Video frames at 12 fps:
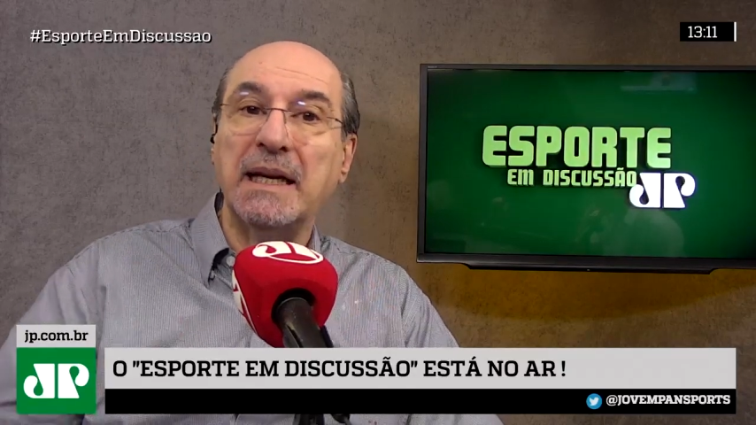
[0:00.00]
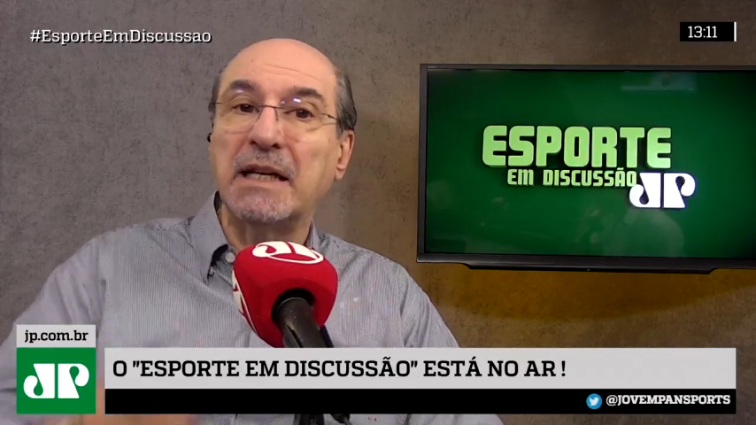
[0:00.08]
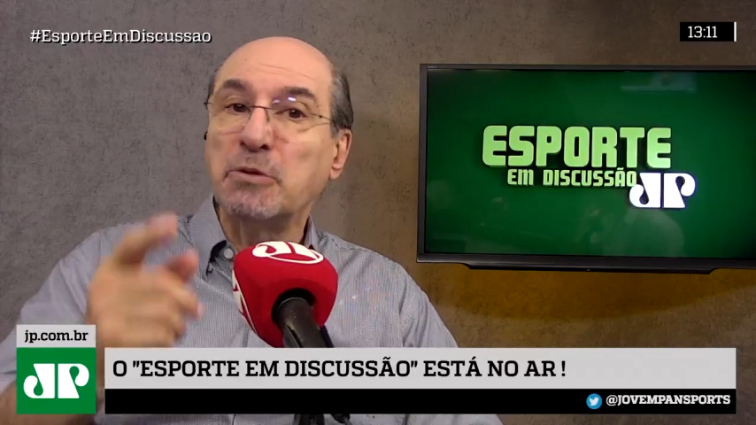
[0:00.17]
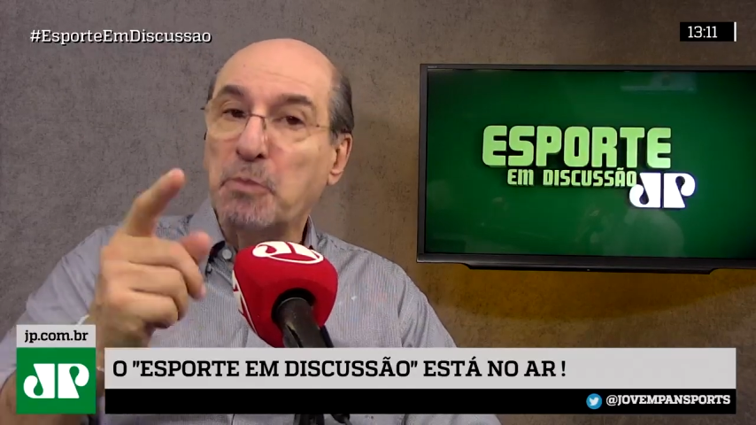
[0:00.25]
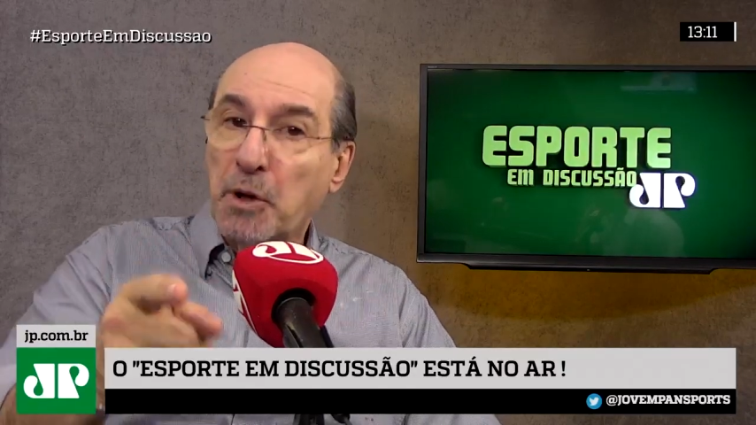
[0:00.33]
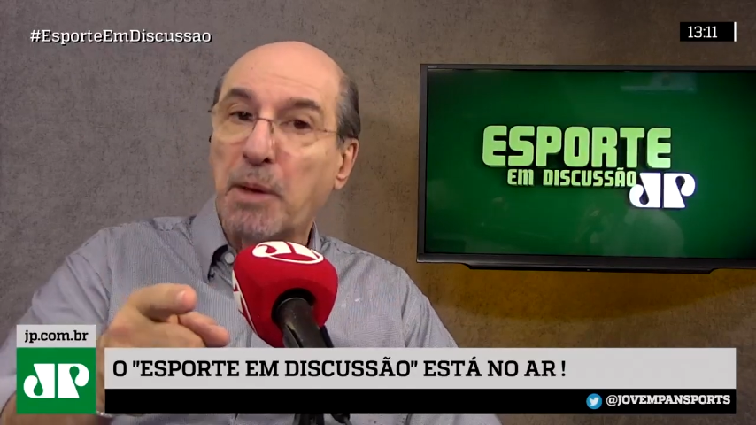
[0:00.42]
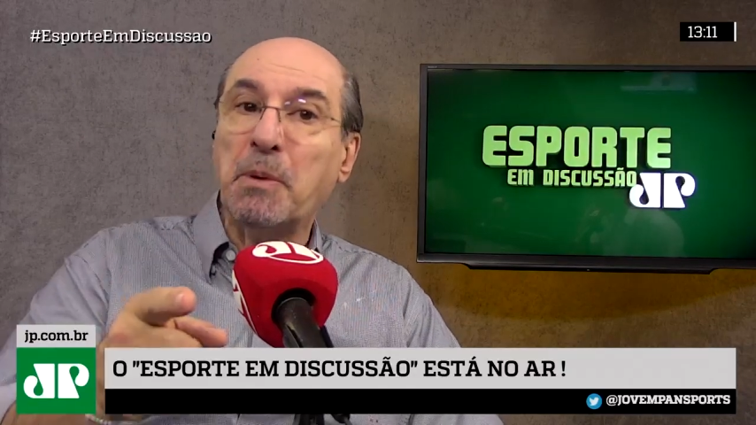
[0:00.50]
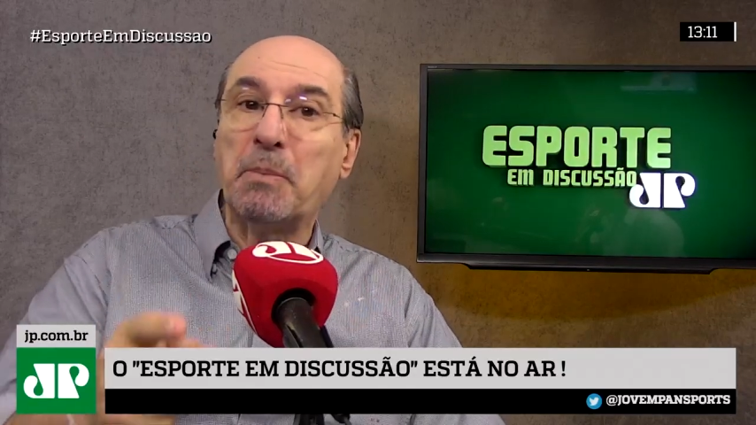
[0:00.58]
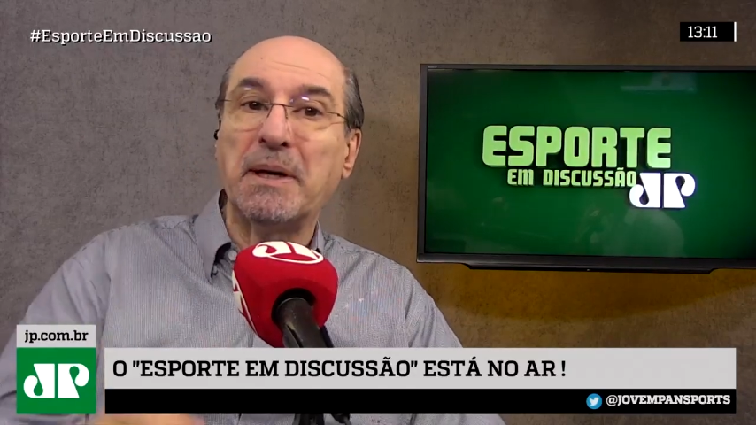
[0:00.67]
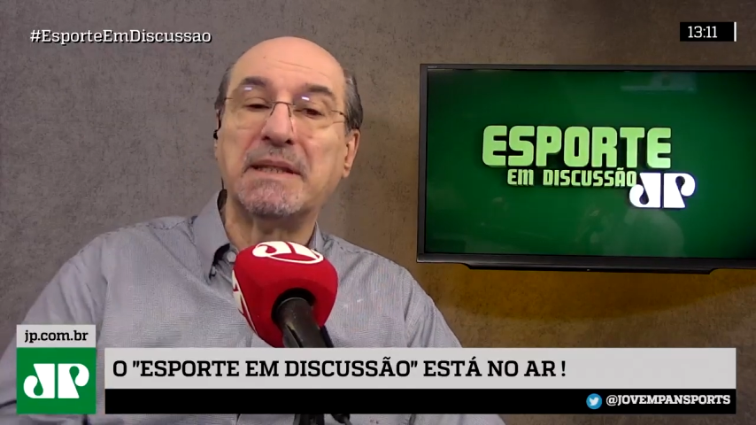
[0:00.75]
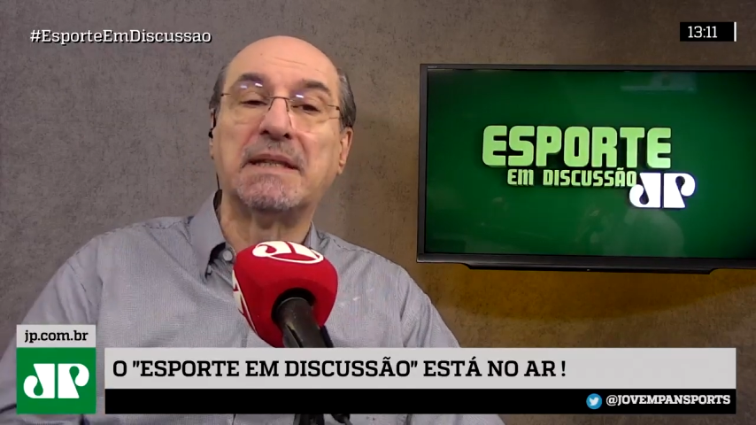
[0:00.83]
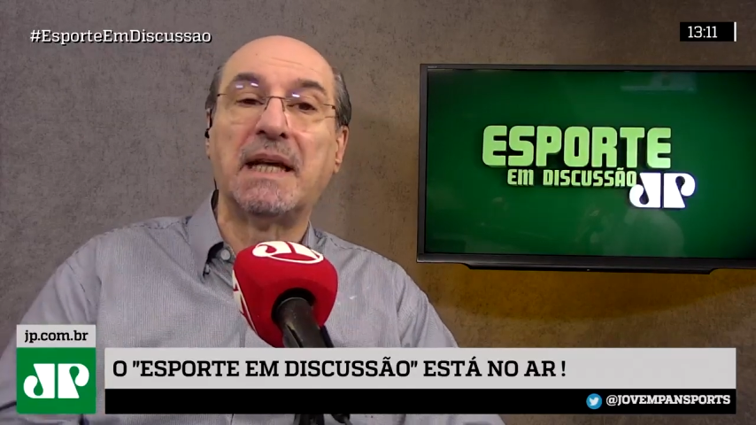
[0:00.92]
Aliás, o próprio
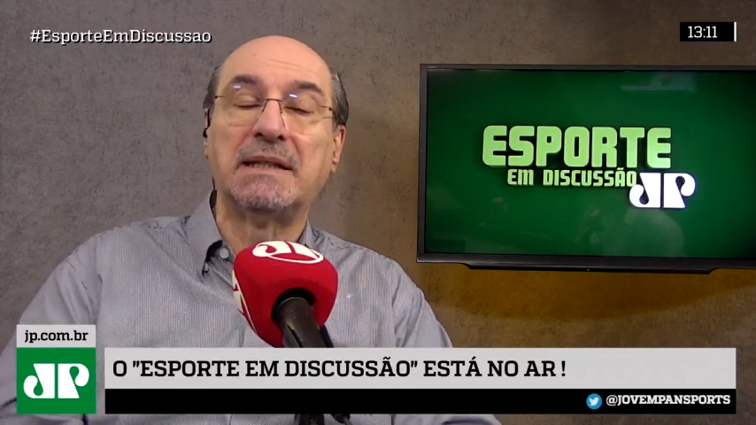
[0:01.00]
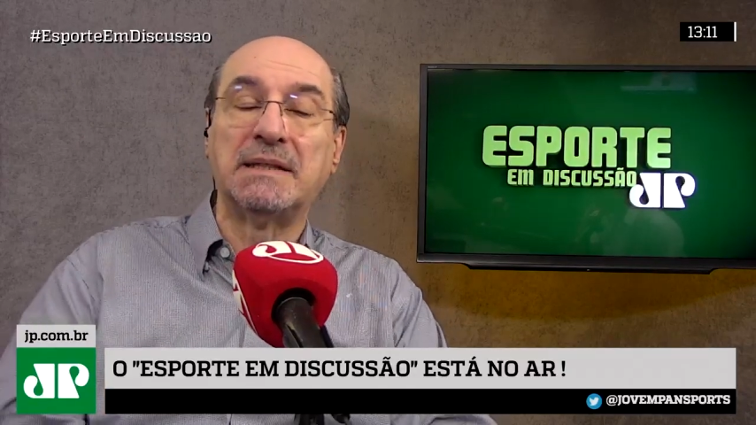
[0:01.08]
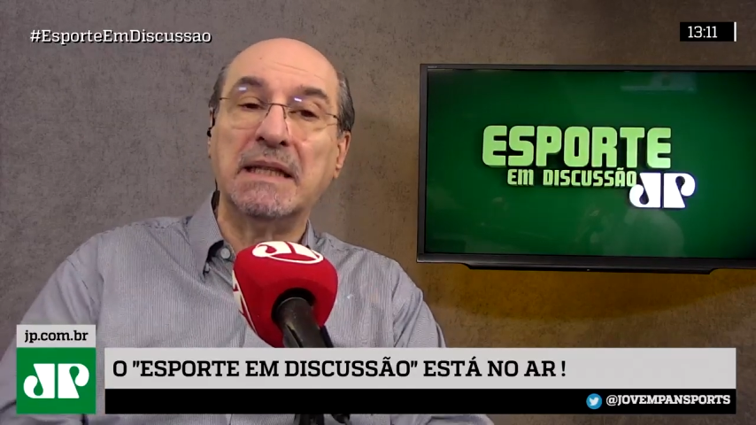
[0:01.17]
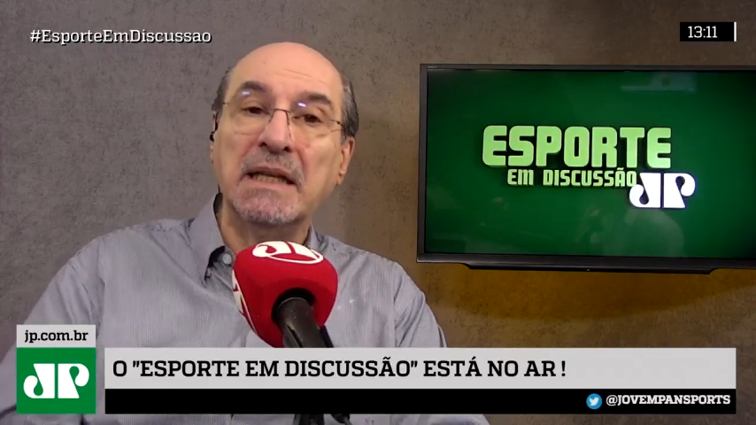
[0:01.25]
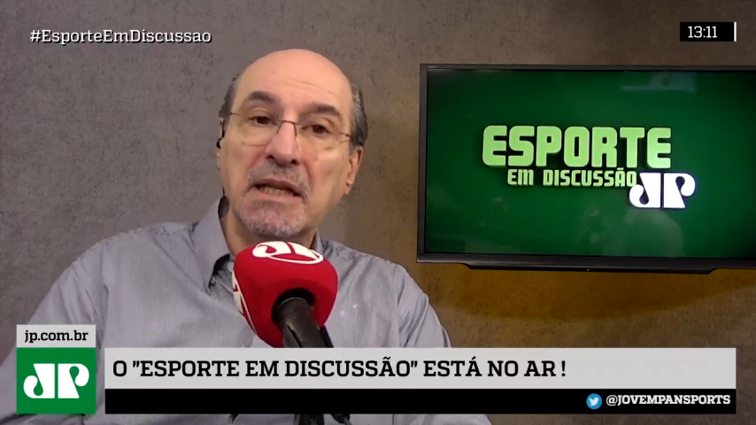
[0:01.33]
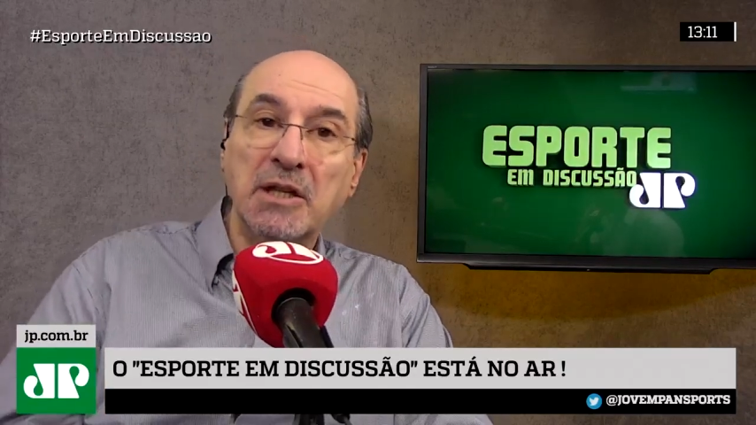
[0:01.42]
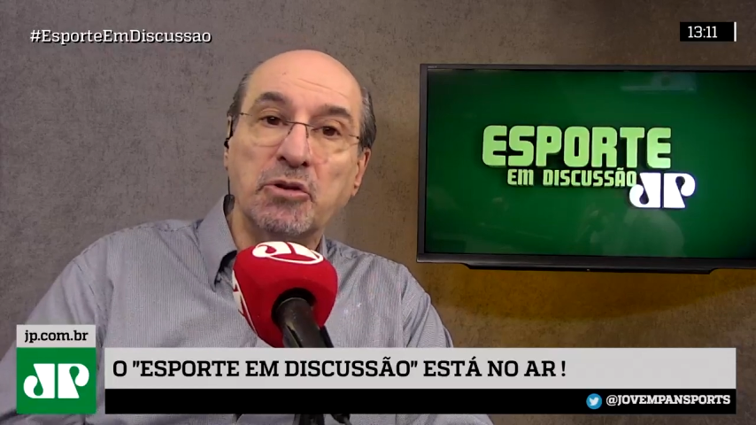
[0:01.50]
presidente